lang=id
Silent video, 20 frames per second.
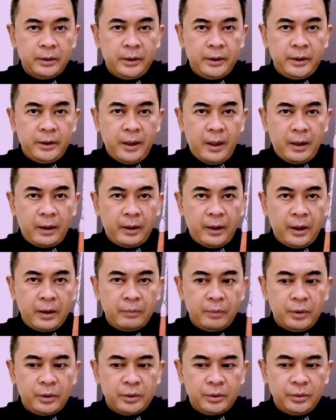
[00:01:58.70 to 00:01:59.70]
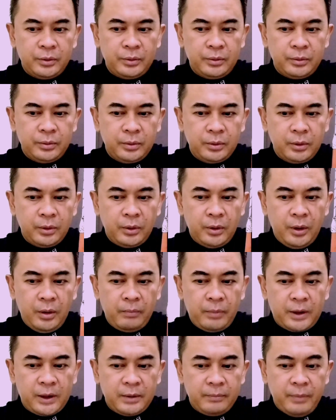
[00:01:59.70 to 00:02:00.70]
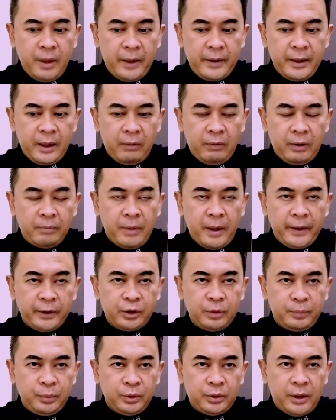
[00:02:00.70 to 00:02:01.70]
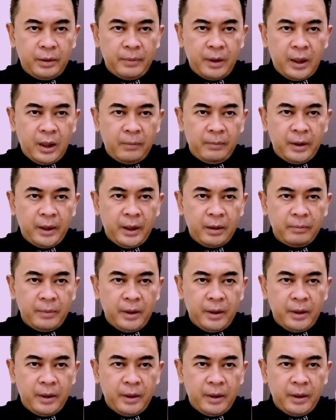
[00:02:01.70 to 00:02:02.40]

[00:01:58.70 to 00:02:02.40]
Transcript: tidak akan bosku Persebaya lawan Barito Putra bakal menang